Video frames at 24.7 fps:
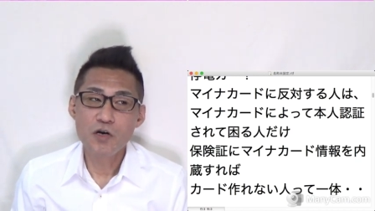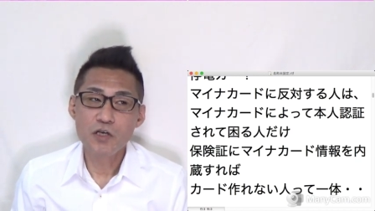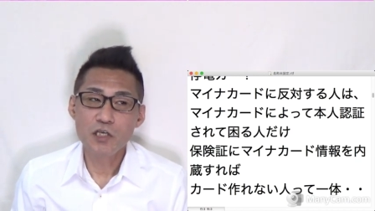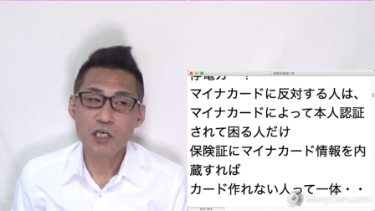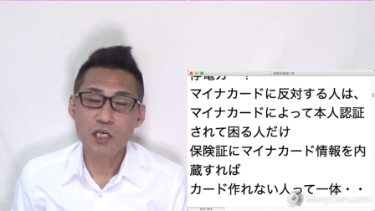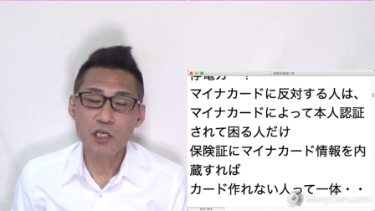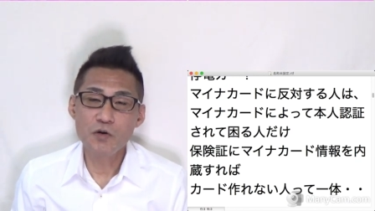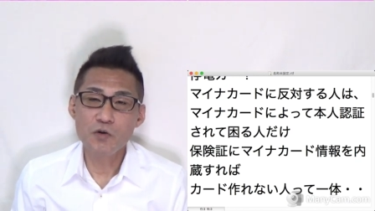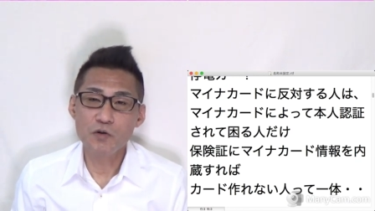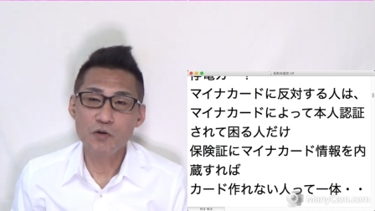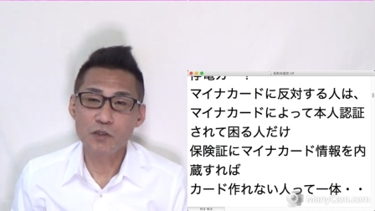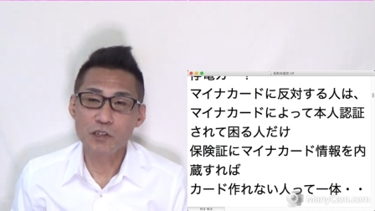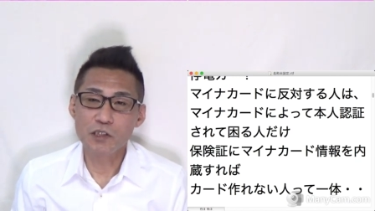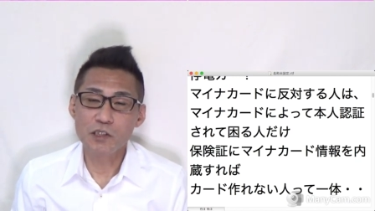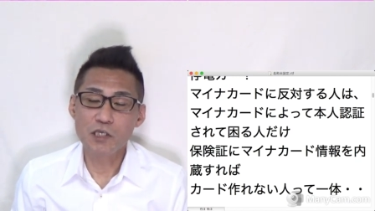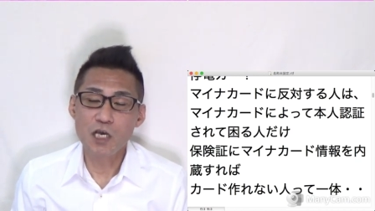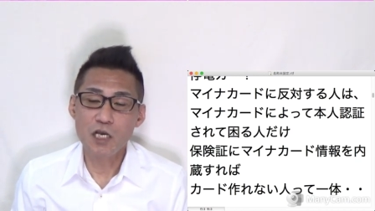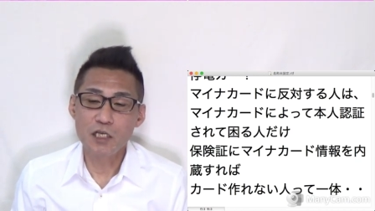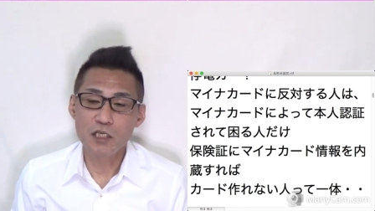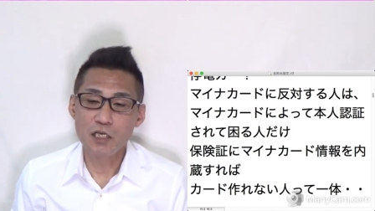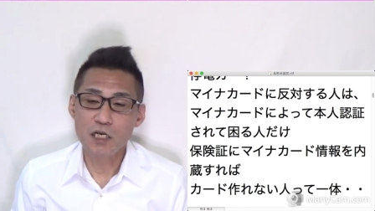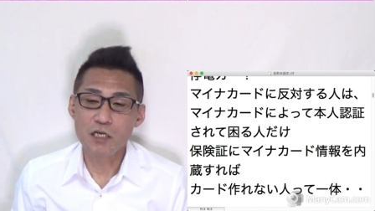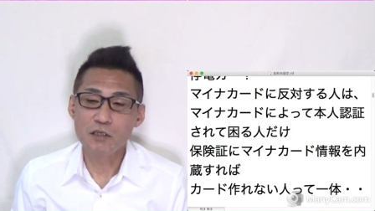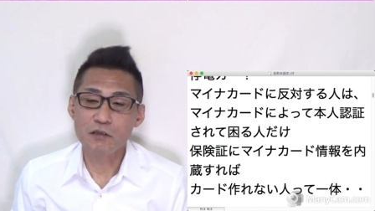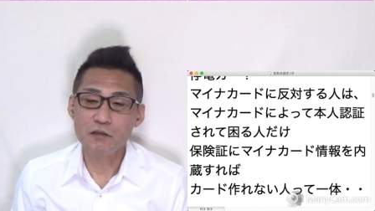機能をつけ
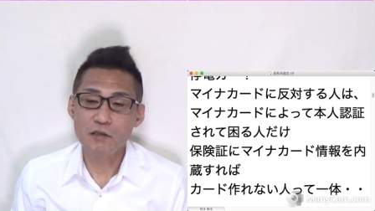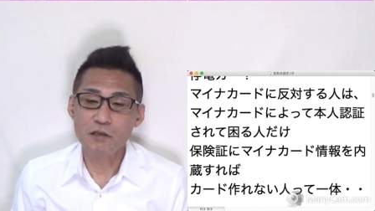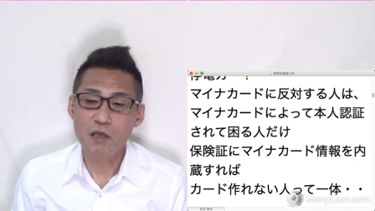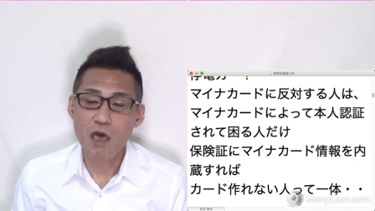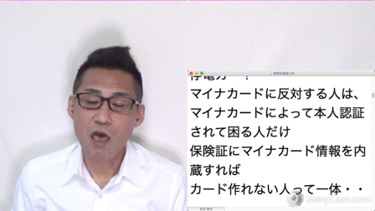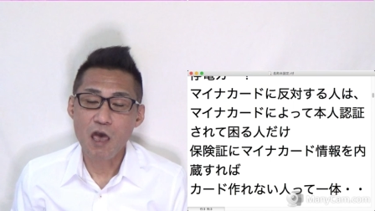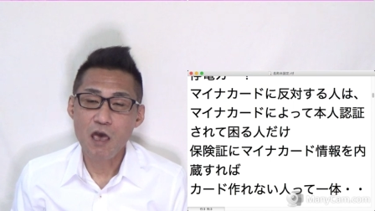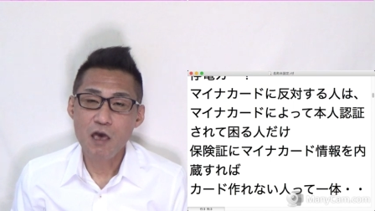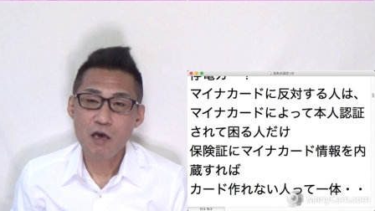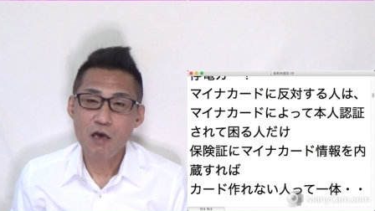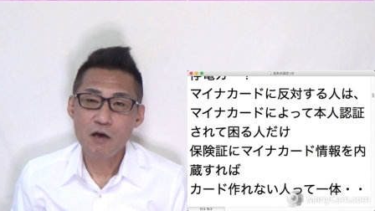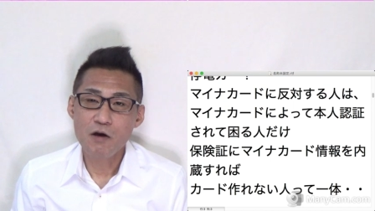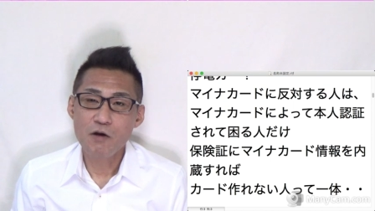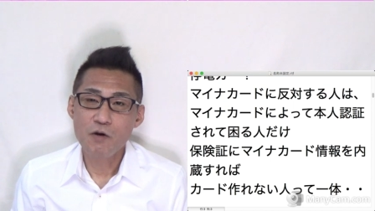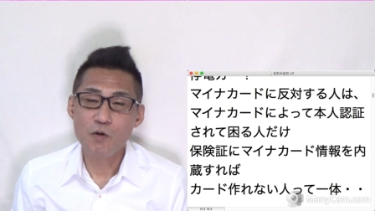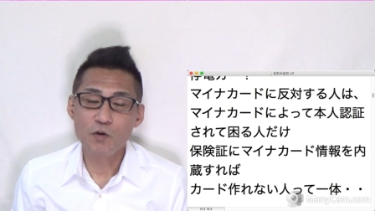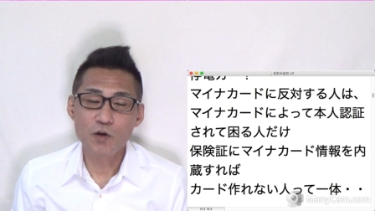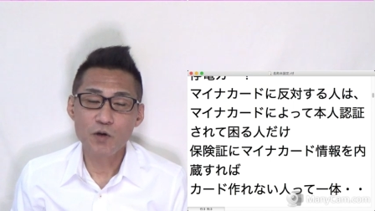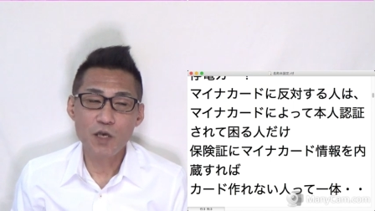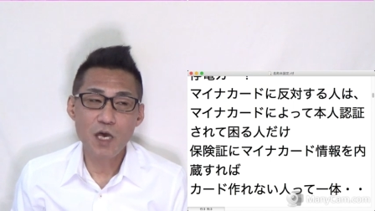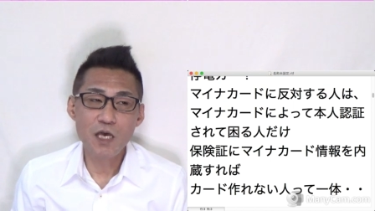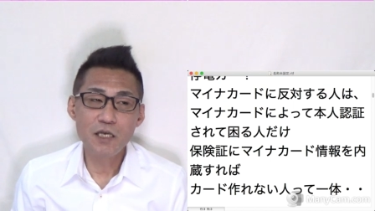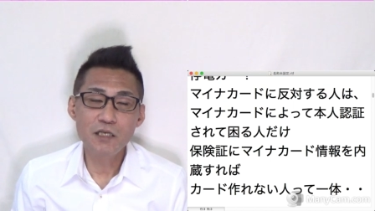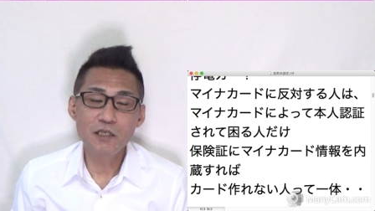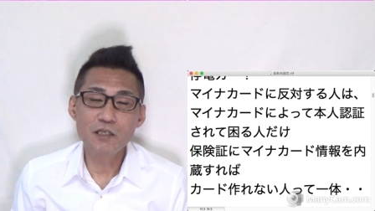るんじゃなくて、保
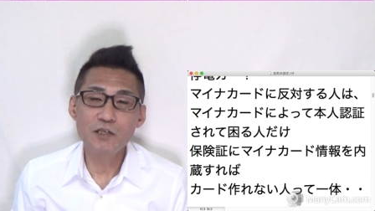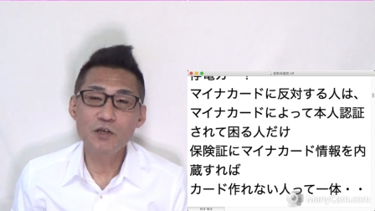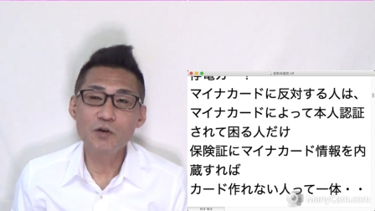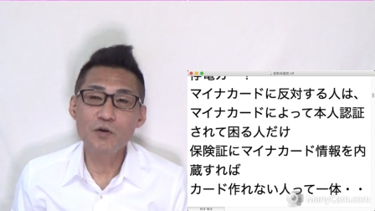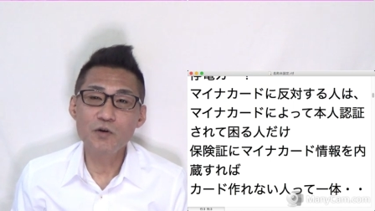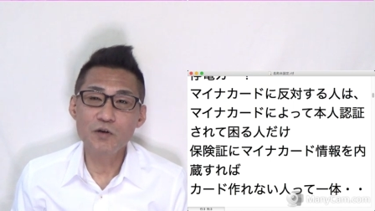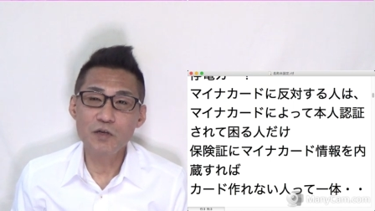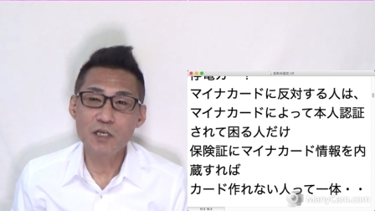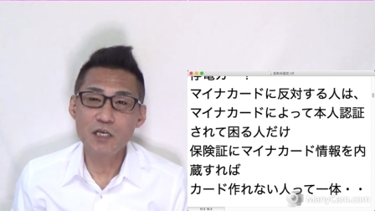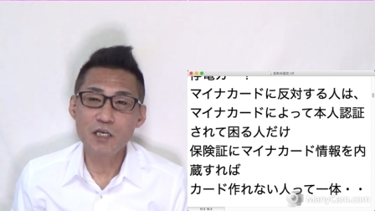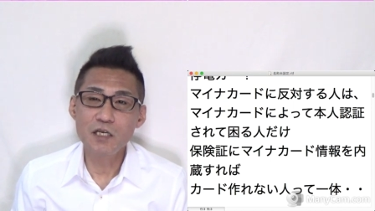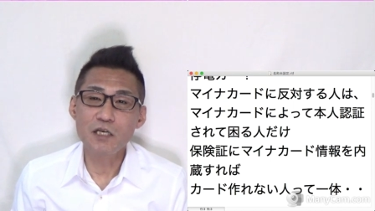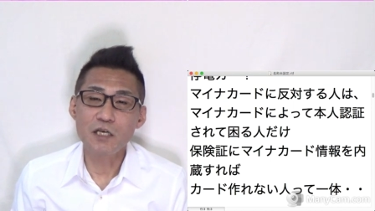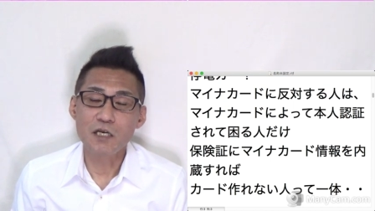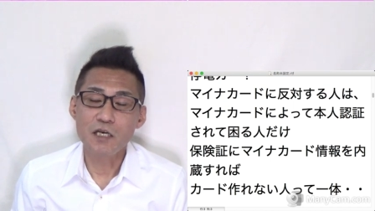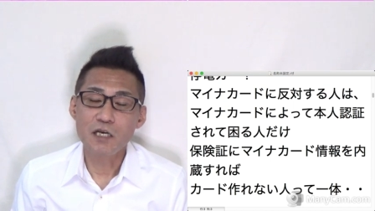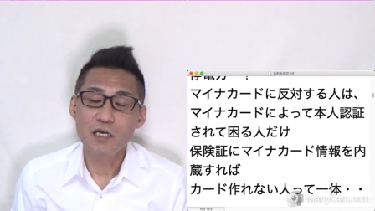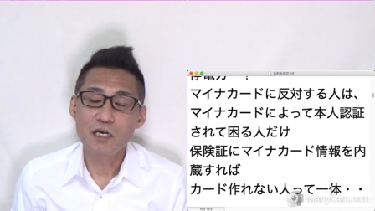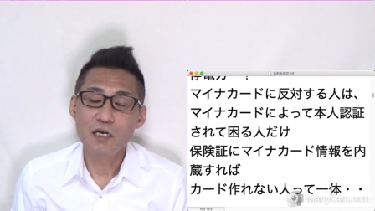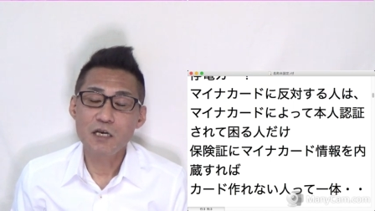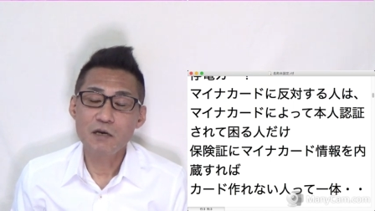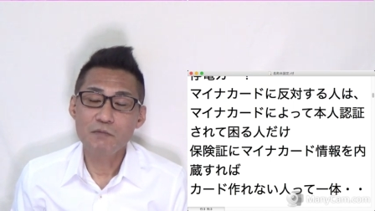険証に